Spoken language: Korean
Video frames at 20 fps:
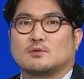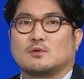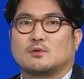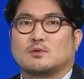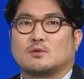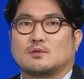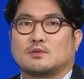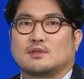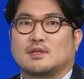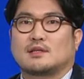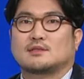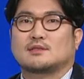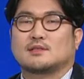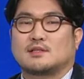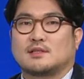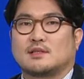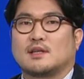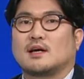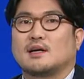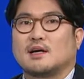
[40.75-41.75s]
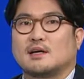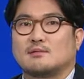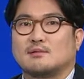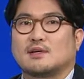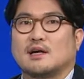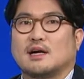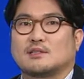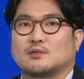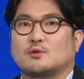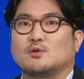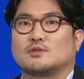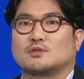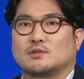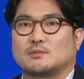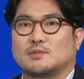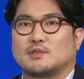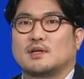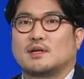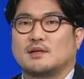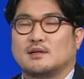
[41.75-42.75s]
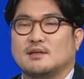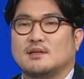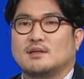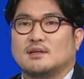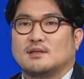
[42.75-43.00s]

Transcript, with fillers: 또 다른 기대감을 가지고 있습니다.